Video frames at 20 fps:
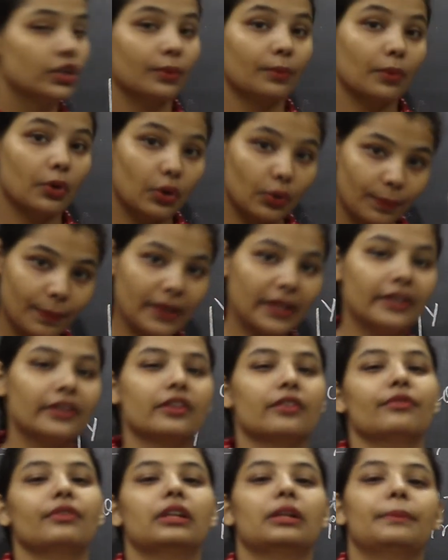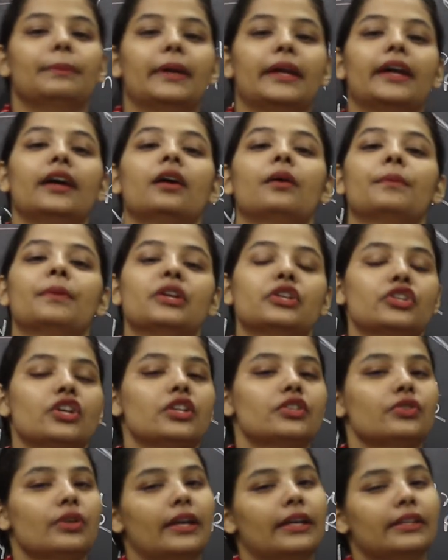तो ओपन इंटरवल में हमेशा
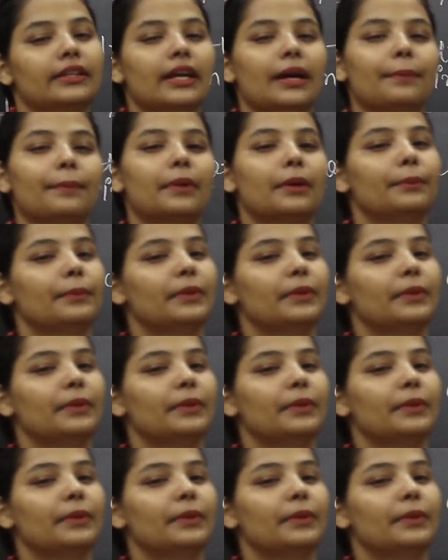जो है कि आपका